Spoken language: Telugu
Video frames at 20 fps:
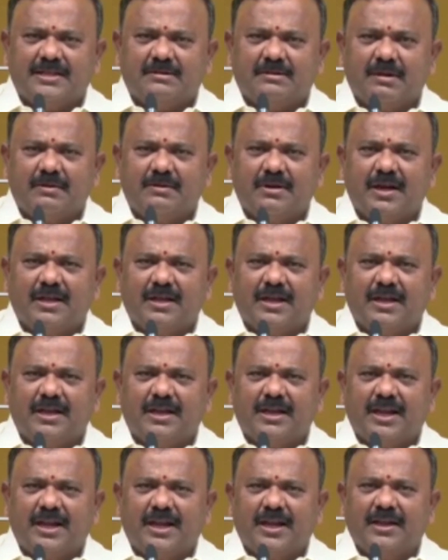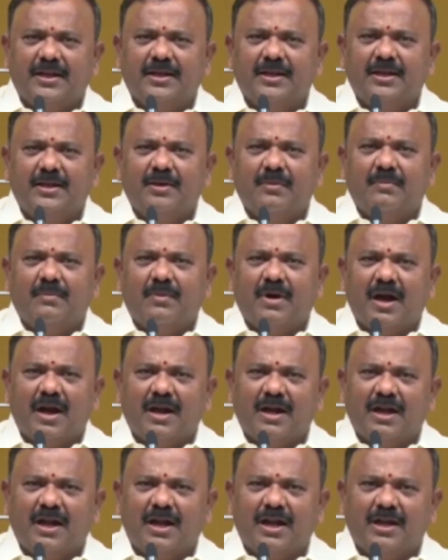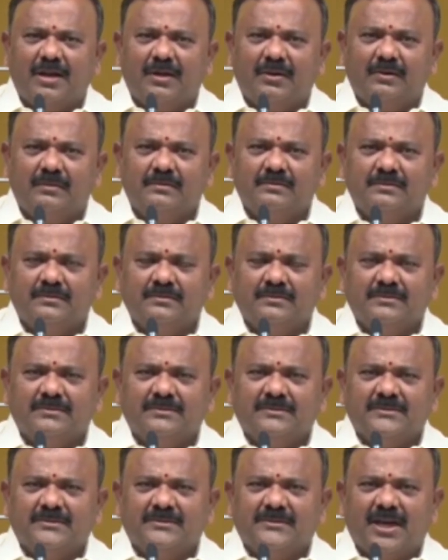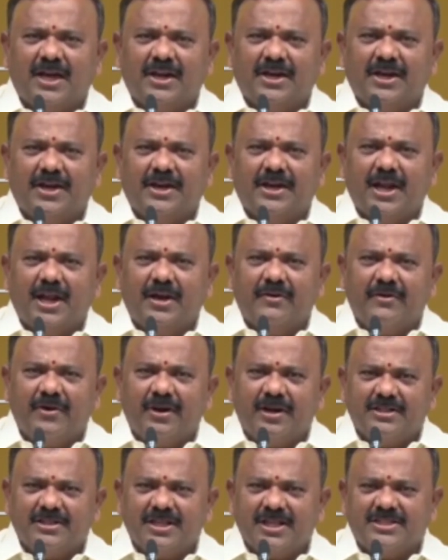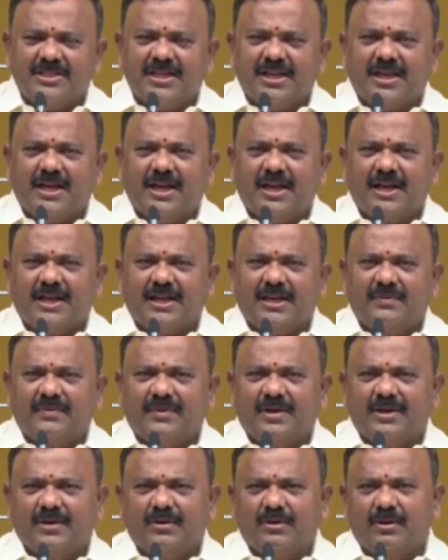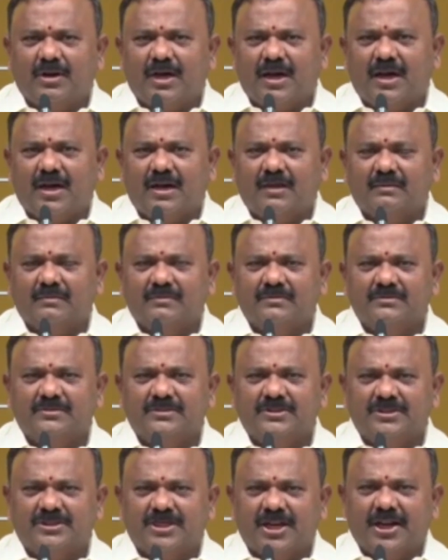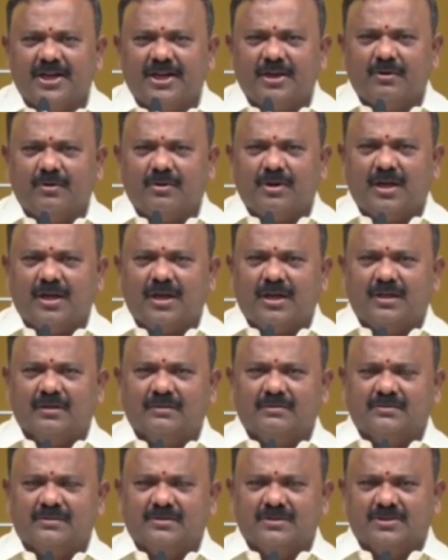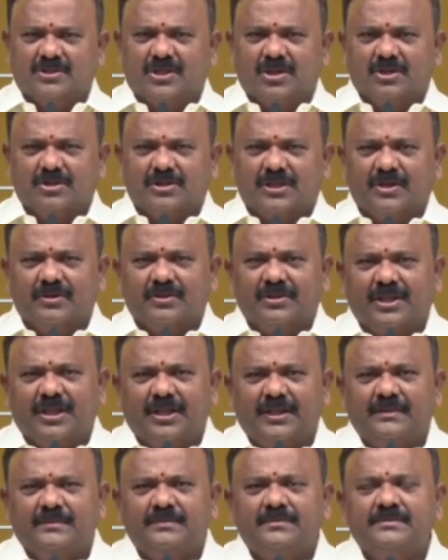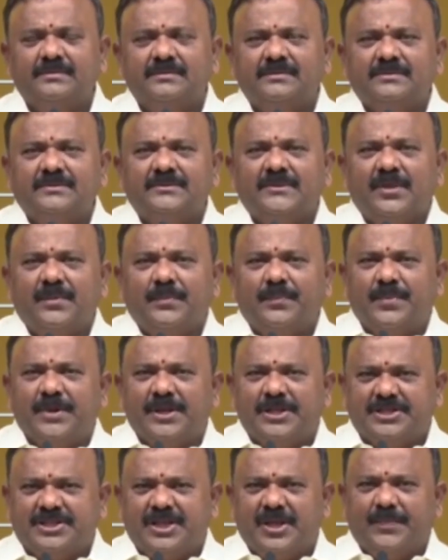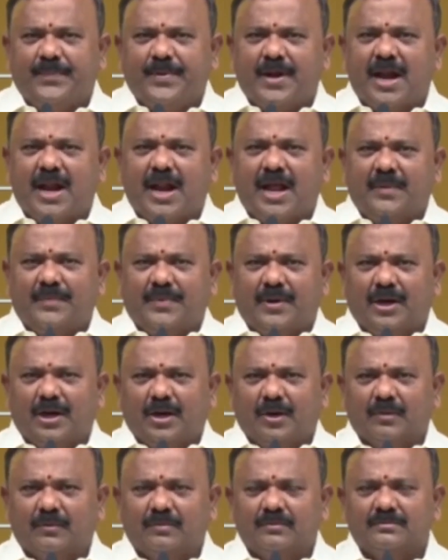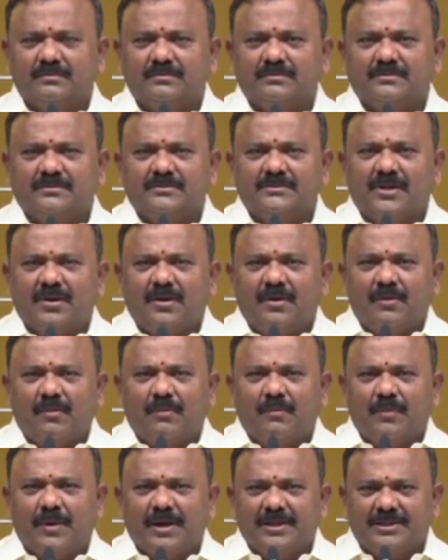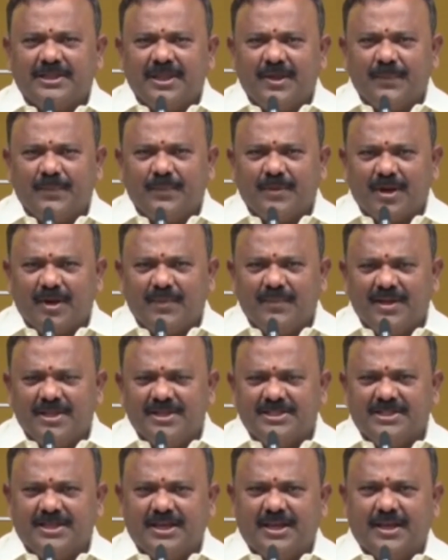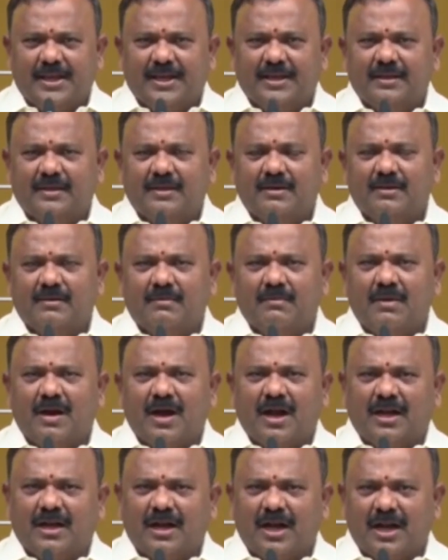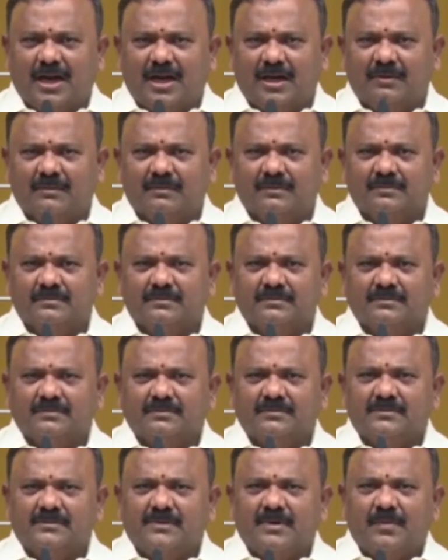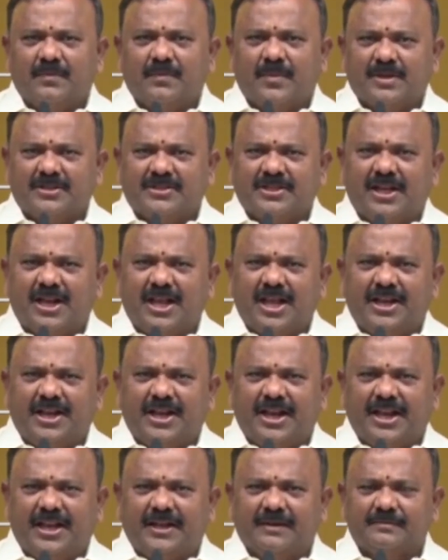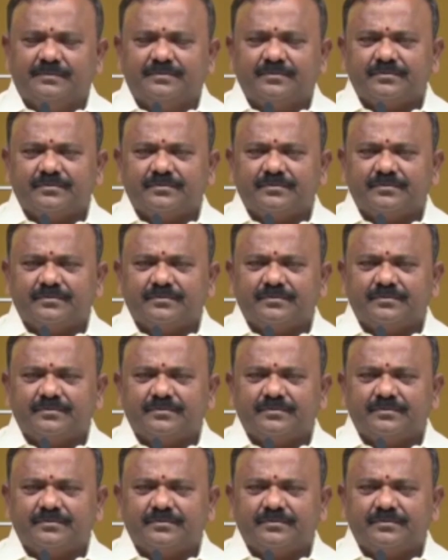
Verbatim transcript: చంద్రబాబు నాయుడు గారిని మాట్లాడటం దాన్ని డైవర్ట్ చేసే కార్యక్రమాన్ని కూడా చేయటం కూడా జరుగుతూ ఉంది పిచ్చి ప్రేలాపనలు మతి భ్రమించి మాట్లాడటం పసలేని